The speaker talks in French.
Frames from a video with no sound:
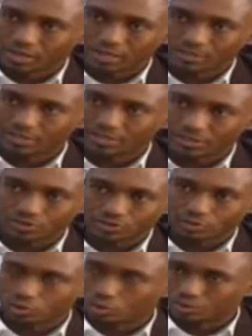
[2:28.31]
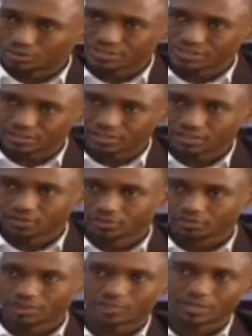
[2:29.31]
application, logiciel,
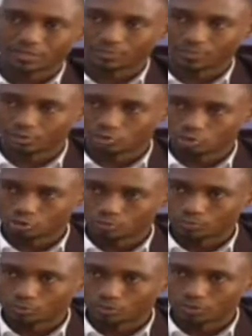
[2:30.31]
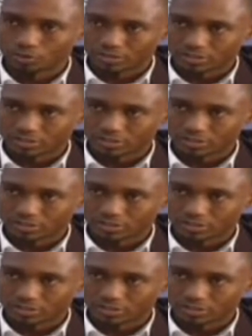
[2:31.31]
ce département s'occupe de